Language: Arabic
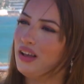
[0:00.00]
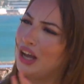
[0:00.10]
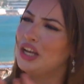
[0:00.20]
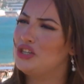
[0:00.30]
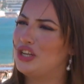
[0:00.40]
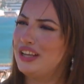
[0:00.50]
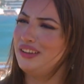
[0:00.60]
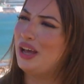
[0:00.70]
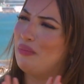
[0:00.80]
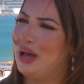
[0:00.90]
انا جايه
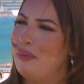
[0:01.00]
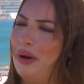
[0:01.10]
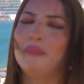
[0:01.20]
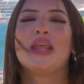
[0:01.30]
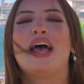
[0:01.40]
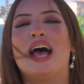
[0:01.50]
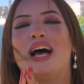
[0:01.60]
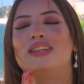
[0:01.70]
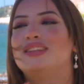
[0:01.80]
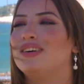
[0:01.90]
حبه حبه سي
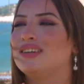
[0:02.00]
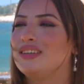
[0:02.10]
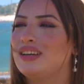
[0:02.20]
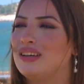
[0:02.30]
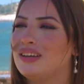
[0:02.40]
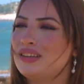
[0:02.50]
تام كوميك نو